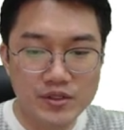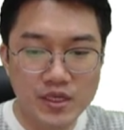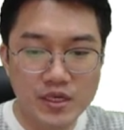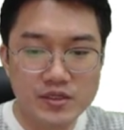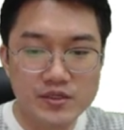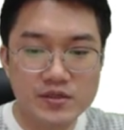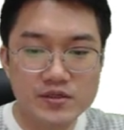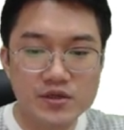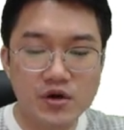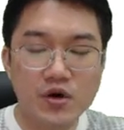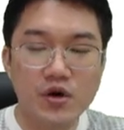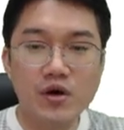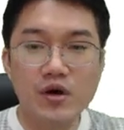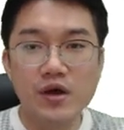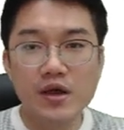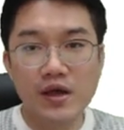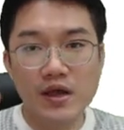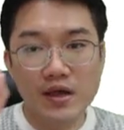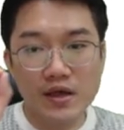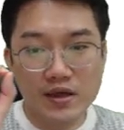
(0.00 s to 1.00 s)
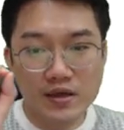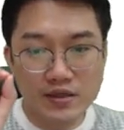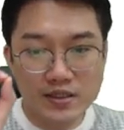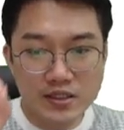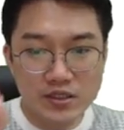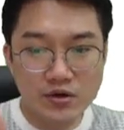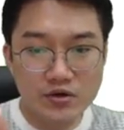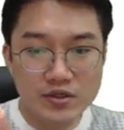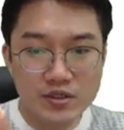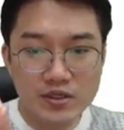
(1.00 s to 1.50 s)
네, 그래서
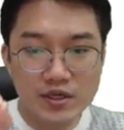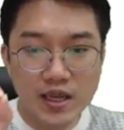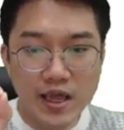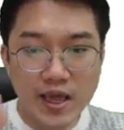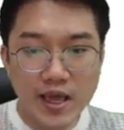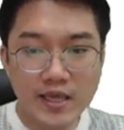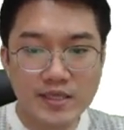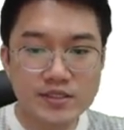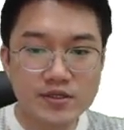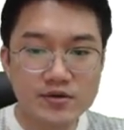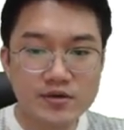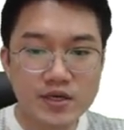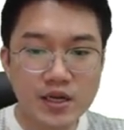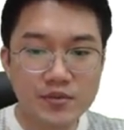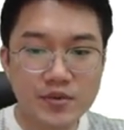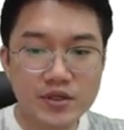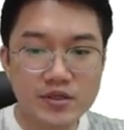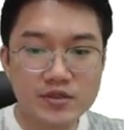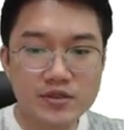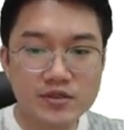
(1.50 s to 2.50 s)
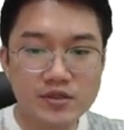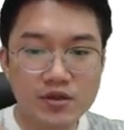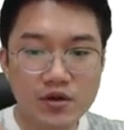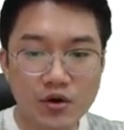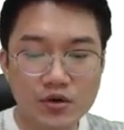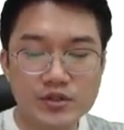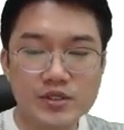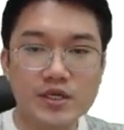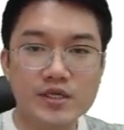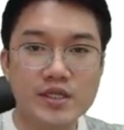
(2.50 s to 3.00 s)
이거를 해석을 하면은
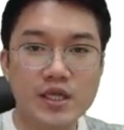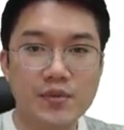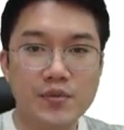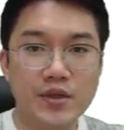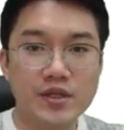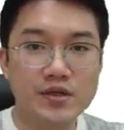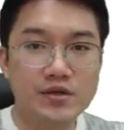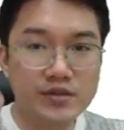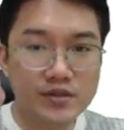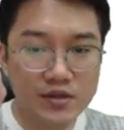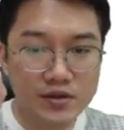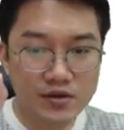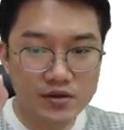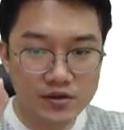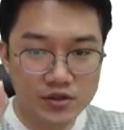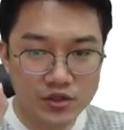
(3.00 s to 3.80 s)
어떻게 되면은